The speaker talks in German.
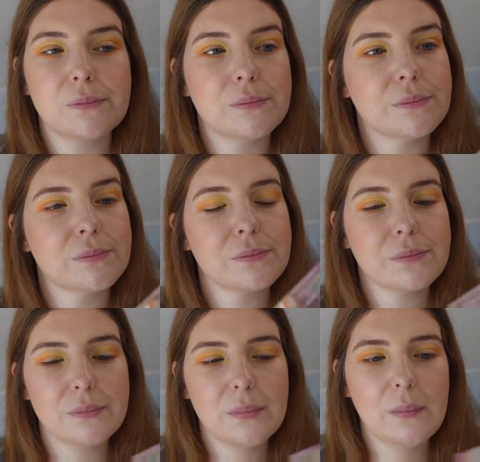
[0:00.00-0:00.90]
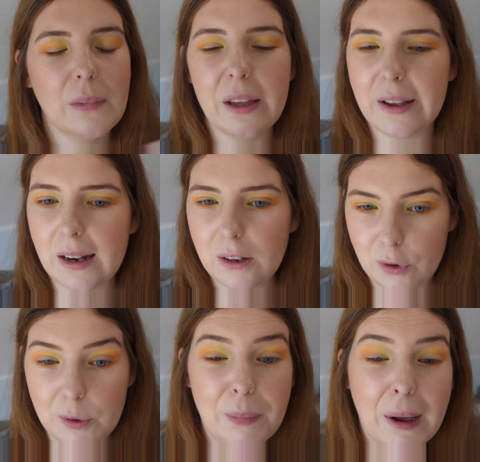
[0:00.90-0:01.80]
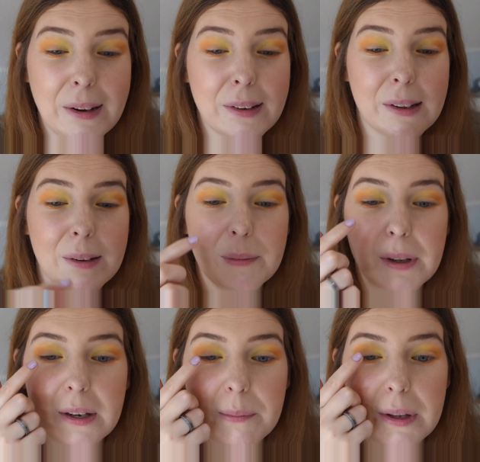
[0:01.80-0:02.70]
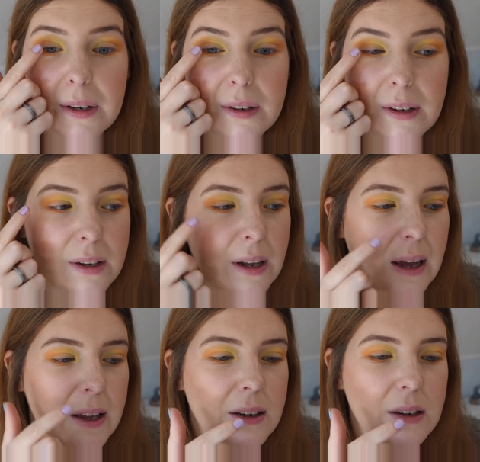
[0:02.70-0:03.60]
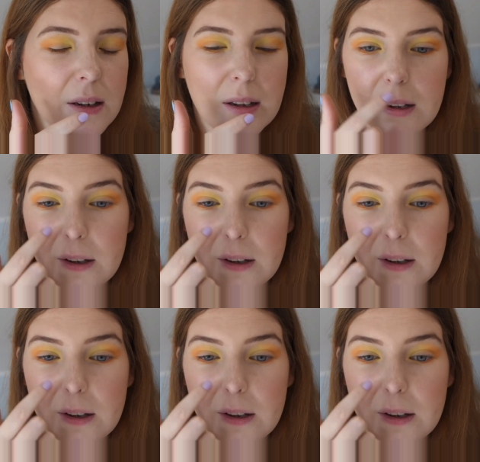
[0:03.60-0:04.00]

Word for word: Mm, ich kann natürlich beide nehmen. Ich nehme hinten den einen,